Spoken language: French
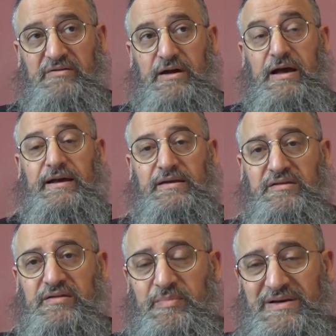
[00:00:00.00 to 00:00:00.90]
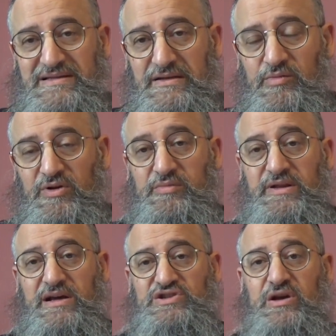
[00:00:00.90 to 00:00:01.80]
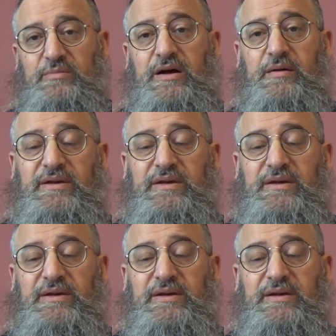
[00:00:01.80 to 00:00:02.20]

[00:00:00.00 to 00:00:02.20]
Euh, qu'est-ce qui s'est passé Demande Midrash Rabba, hein,